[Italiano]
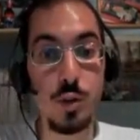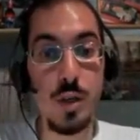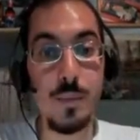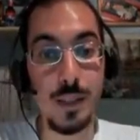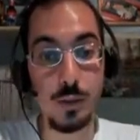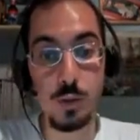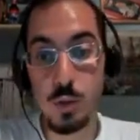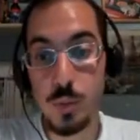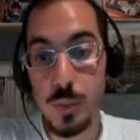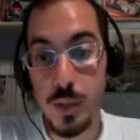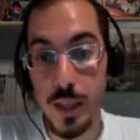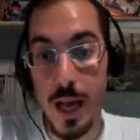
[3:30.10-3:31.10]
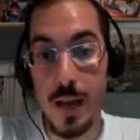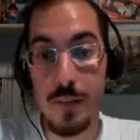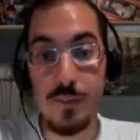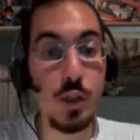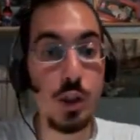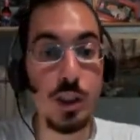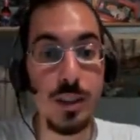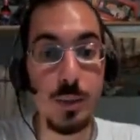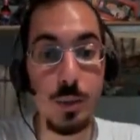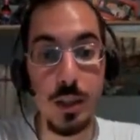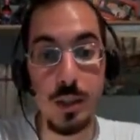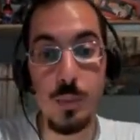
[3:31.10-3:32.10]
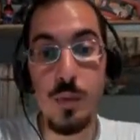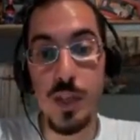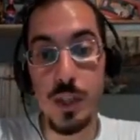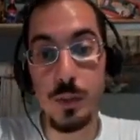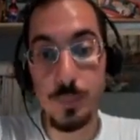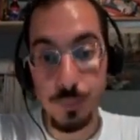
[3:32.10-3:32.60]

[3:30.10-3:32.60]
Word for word: il metodo, dopodiché velocizziamo un attimo il video